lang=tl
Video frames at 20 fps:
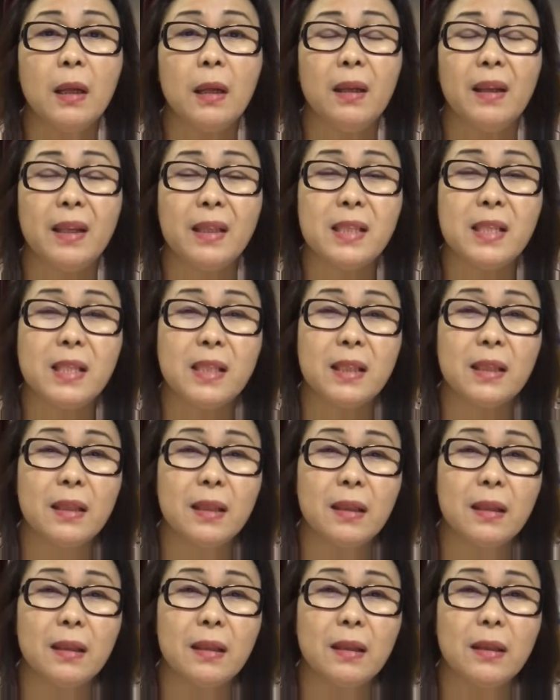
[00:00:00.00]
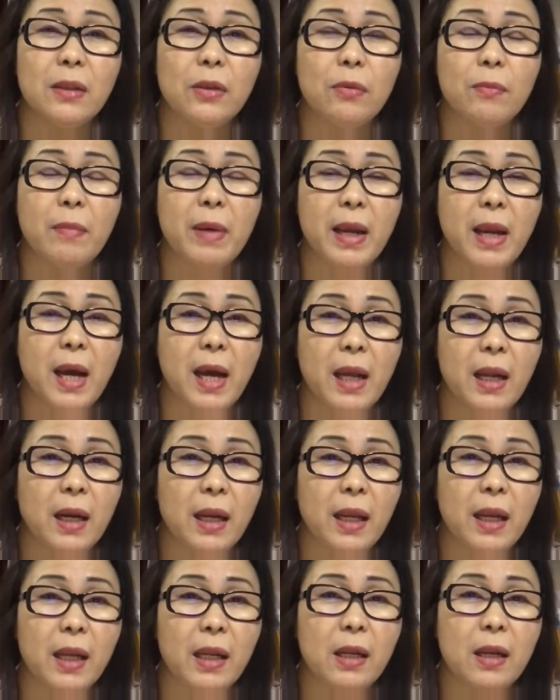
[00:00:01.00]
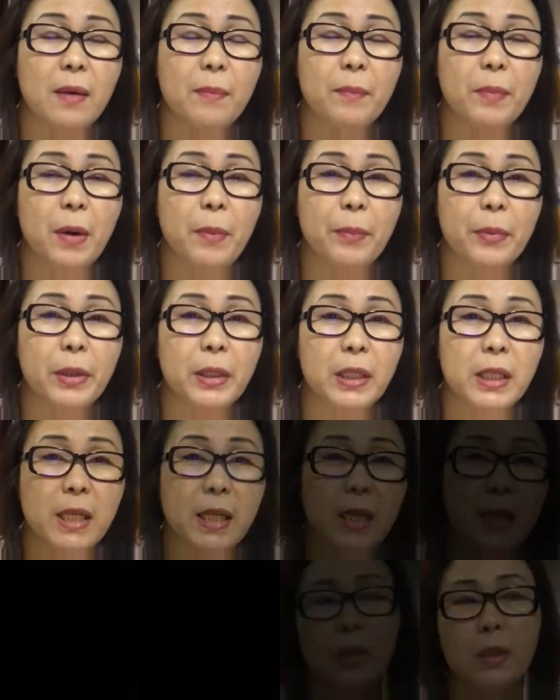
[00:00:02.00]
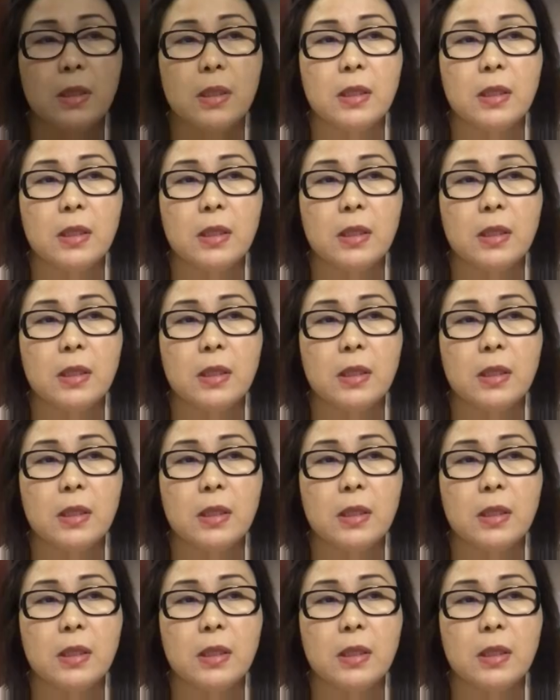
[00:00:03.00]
legit yung may-ari ng property.